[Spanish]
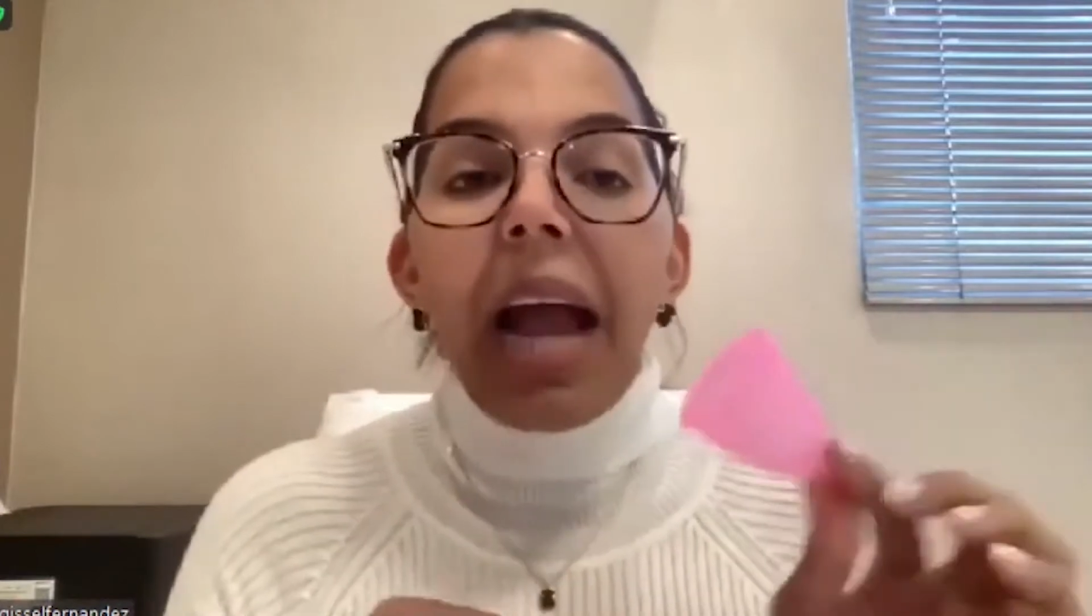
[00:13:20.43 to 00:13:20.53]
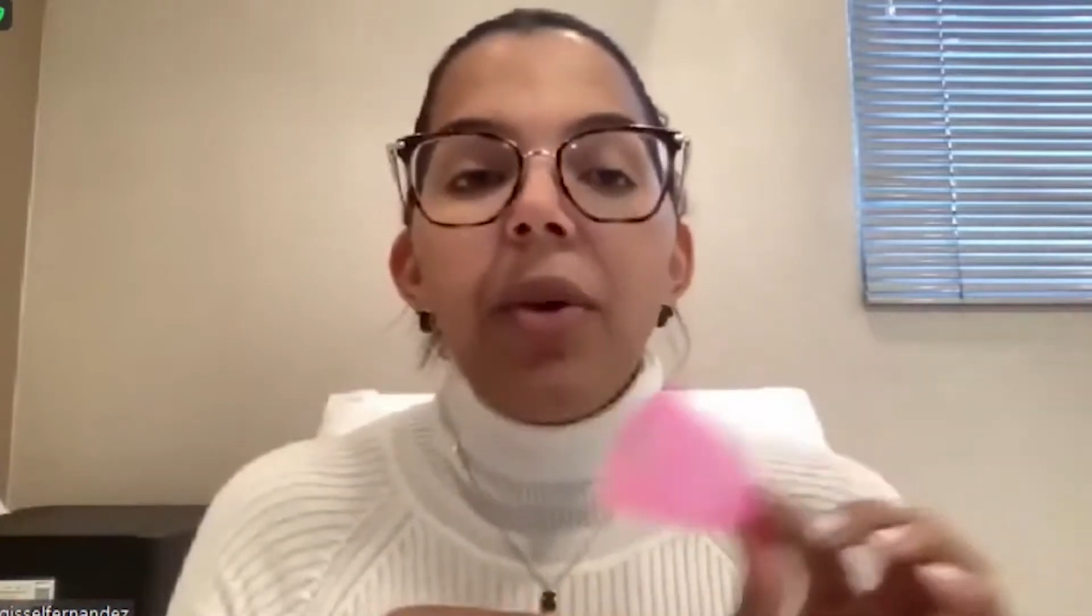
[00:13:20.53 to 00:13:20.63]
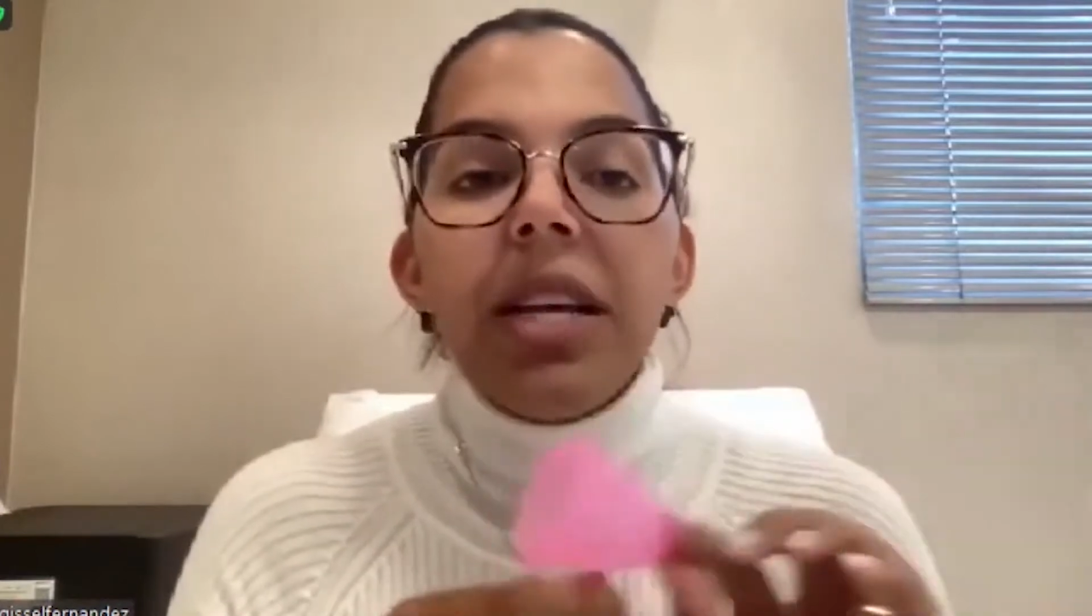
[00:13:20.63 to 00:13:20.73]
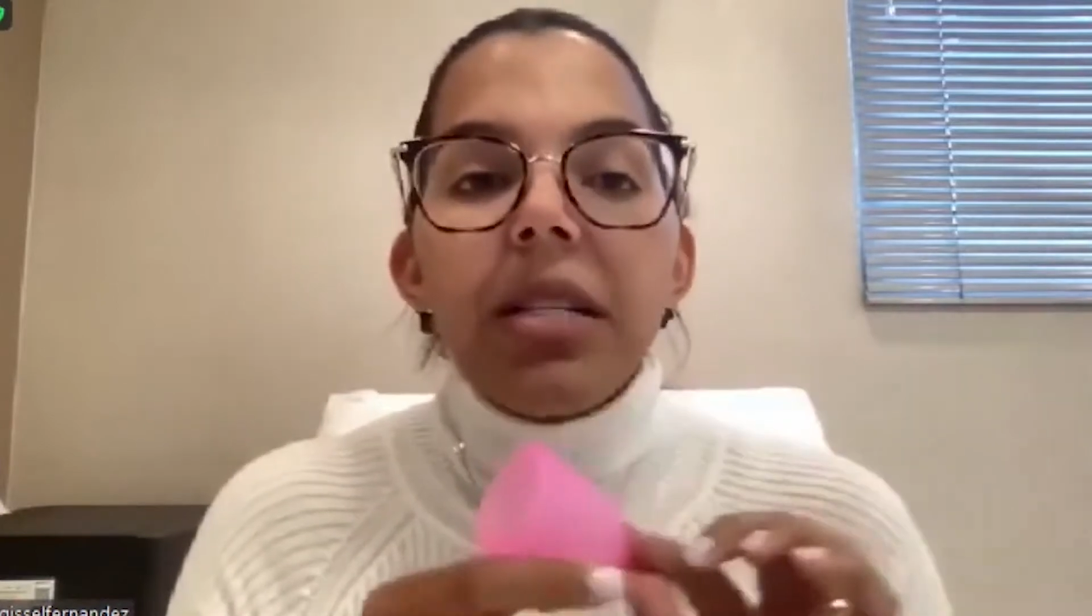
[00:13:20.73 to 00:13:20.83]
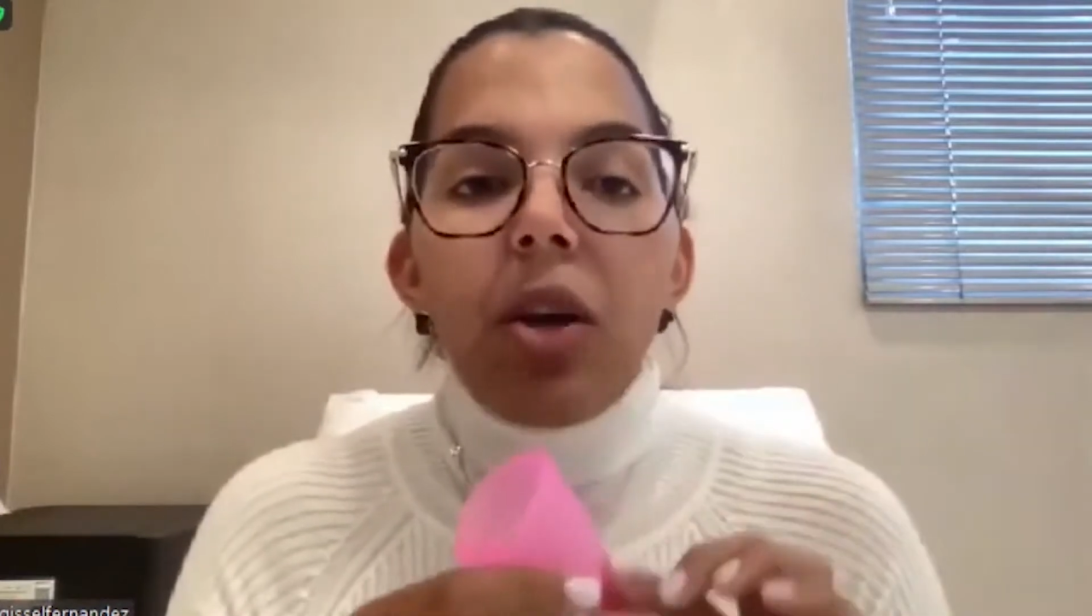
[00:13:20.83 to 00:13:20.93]

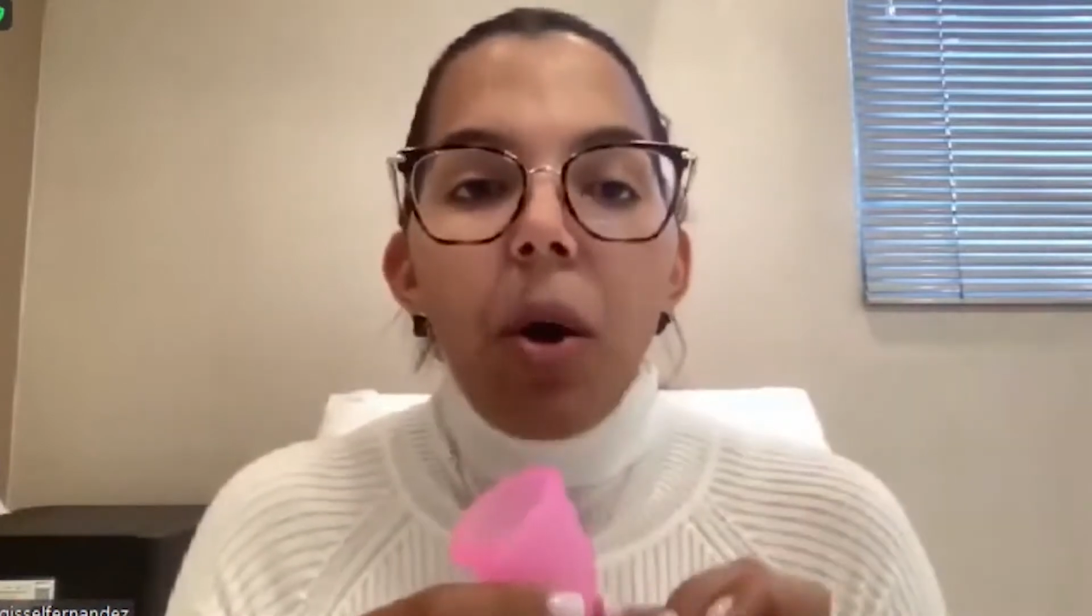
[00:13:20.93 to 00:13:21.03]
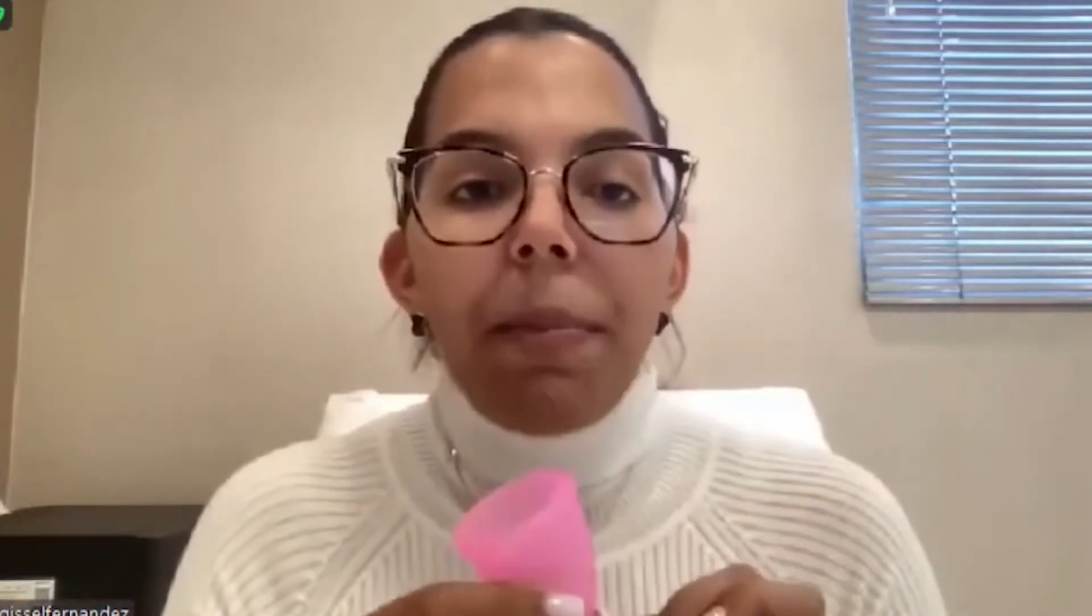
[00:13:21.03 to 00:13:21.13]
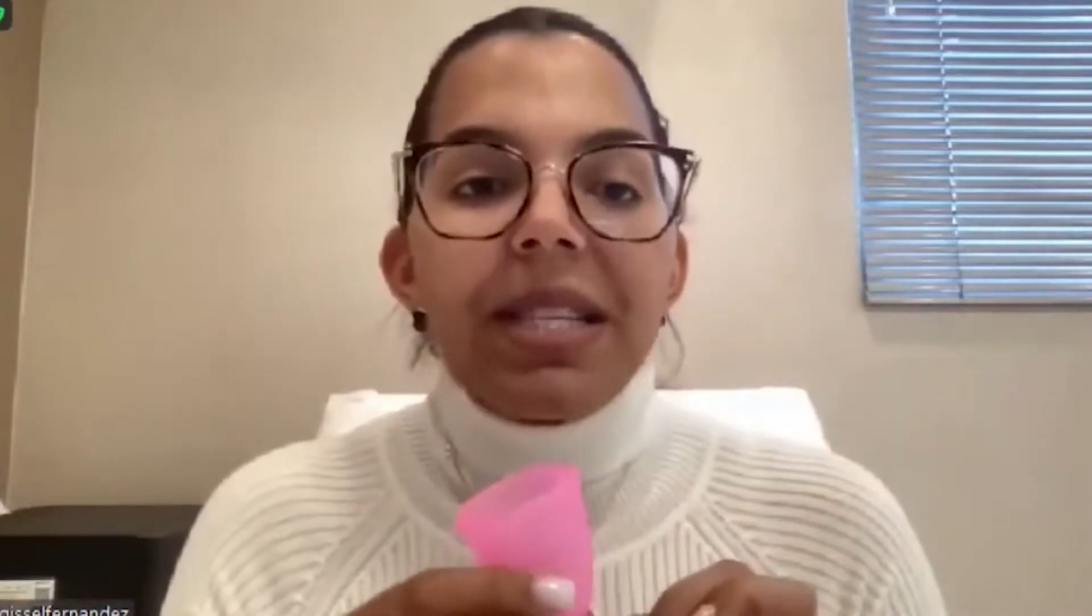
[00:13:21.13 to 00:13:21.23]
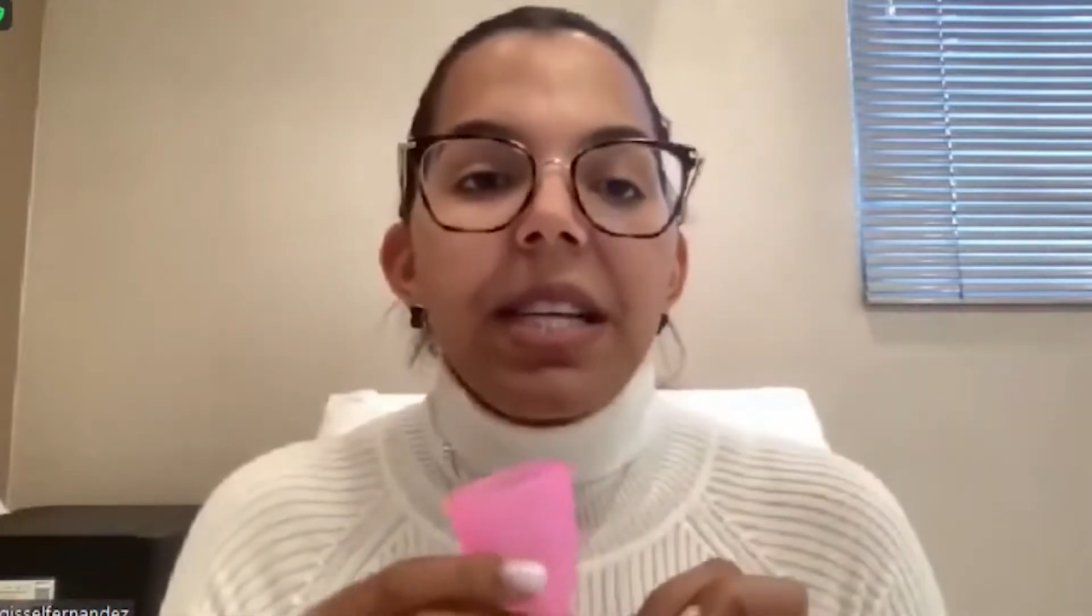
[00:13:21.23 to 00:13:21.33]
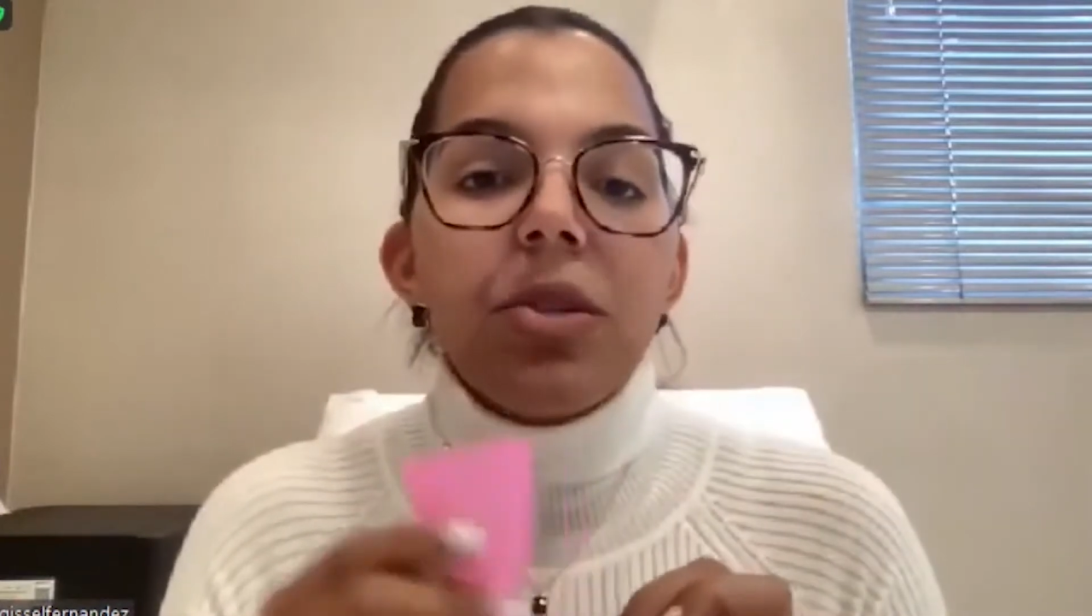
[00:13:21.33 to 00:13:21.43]
hay unas
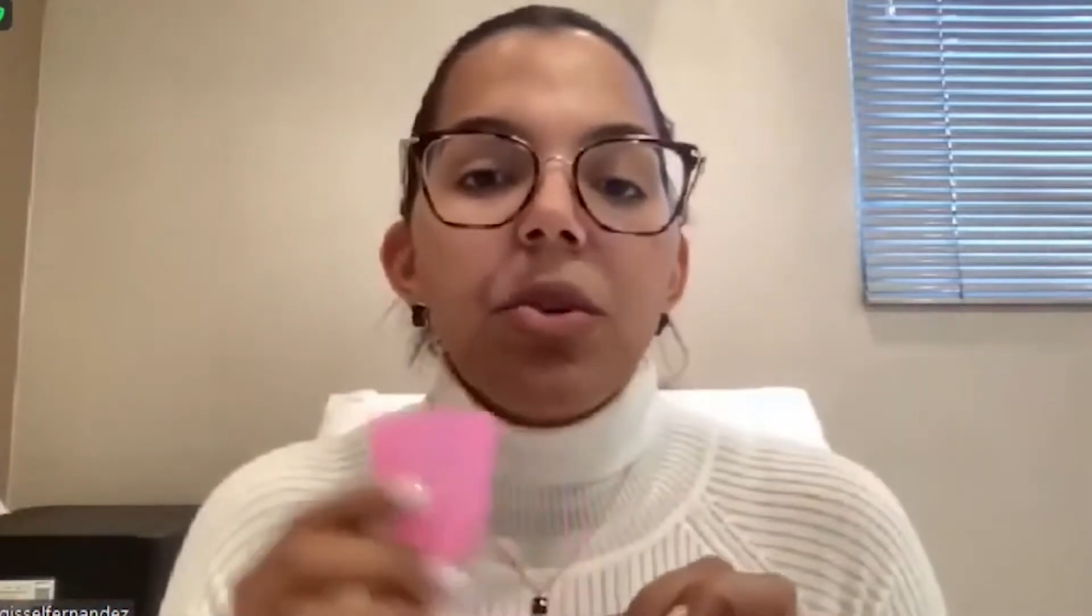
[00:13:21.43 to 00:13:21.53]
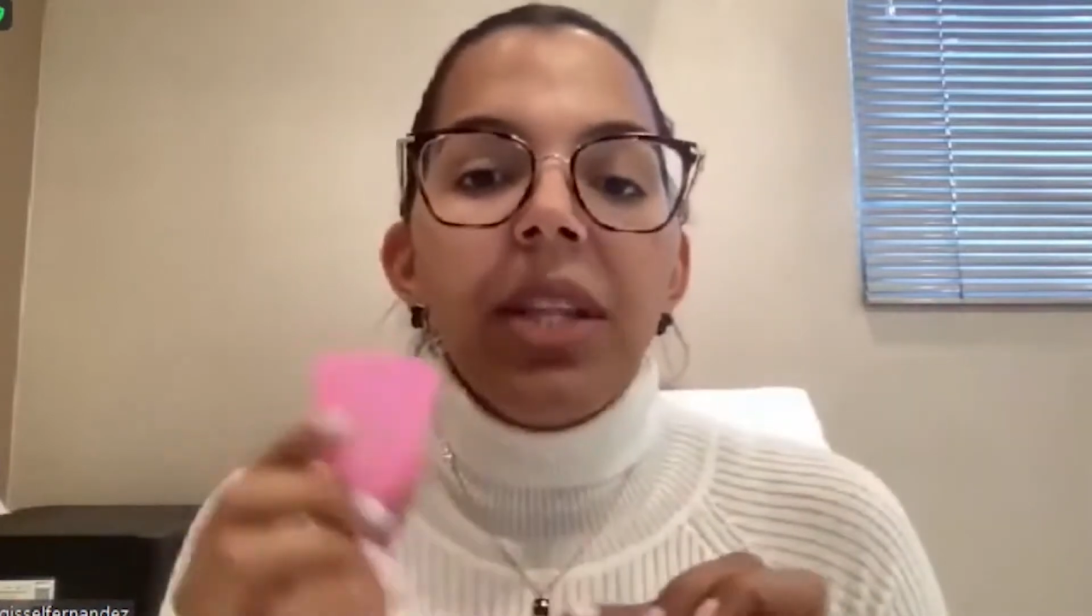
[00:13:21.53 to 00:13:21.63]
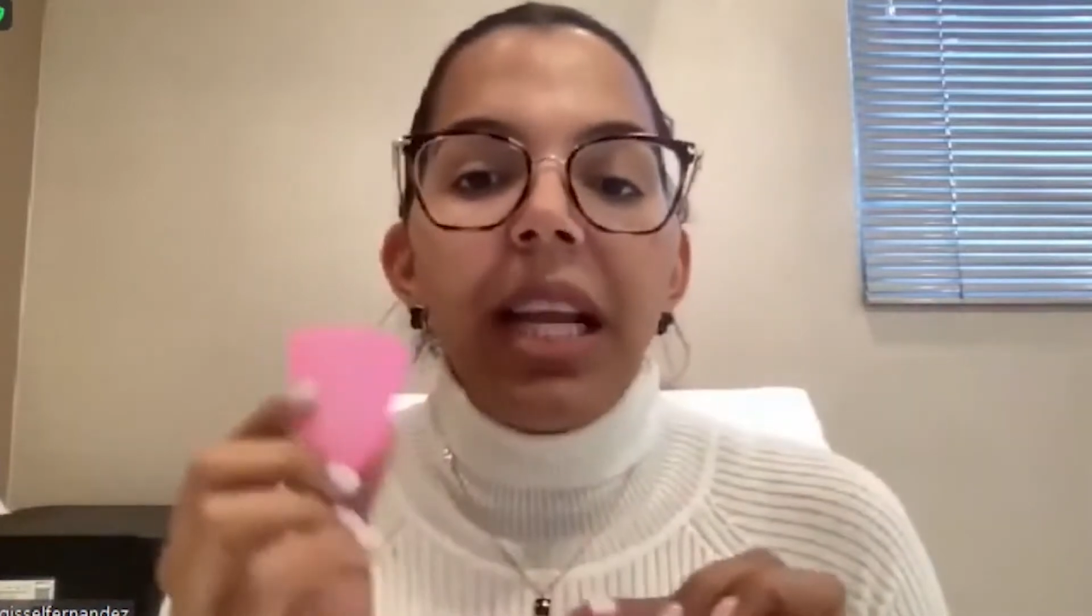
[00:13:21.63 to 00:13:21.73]
copas que son